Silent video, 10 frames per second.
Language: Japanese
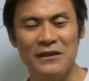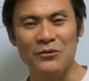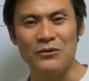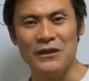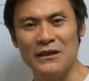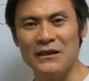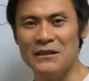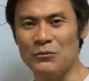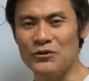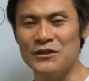ね、こう言えない
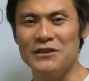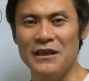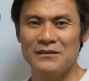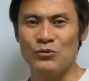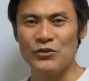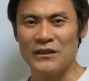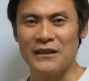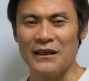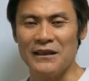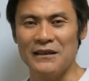気持ちで過ごさ
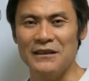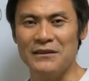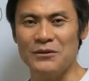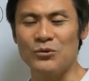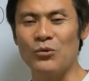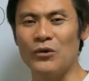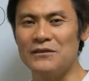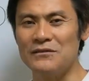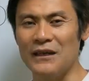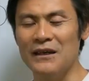なきゃいけないっていうところは
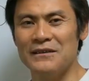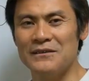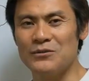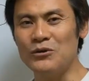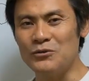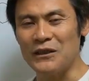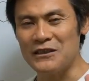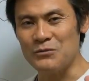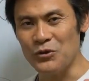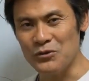ですね、すごく
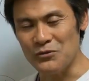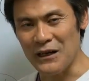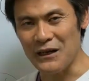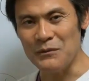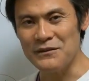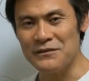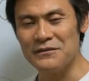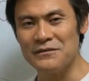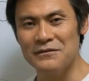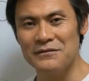私もよくわかりま
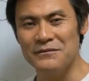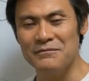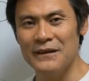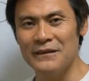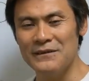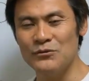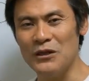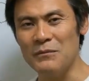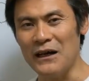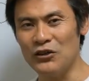す。ですの
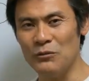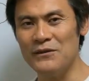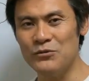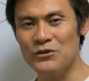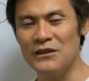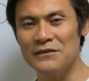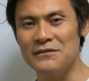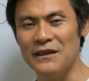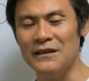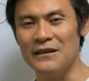で、まあ、アドバイスとしてはで
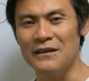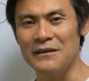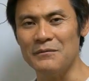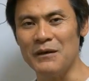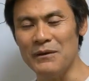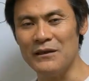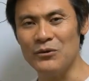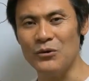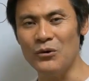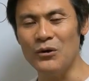すね、えー、まあ、勉
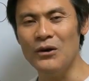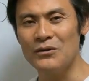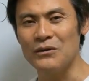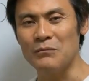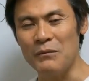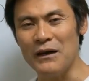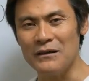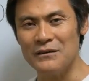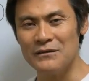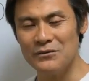強をそのま
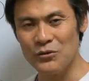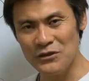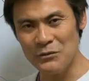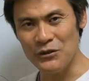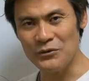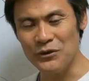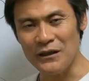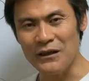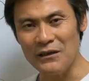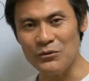ま少しでもいいの
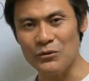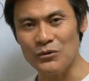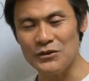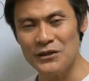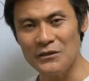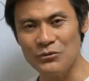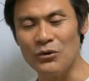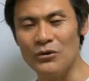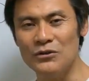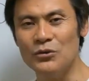で継続をしていく
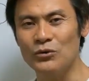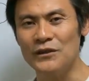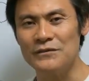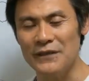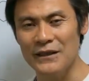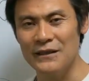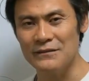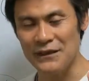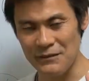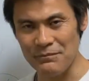ということですね。
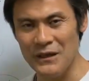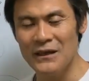ぜひ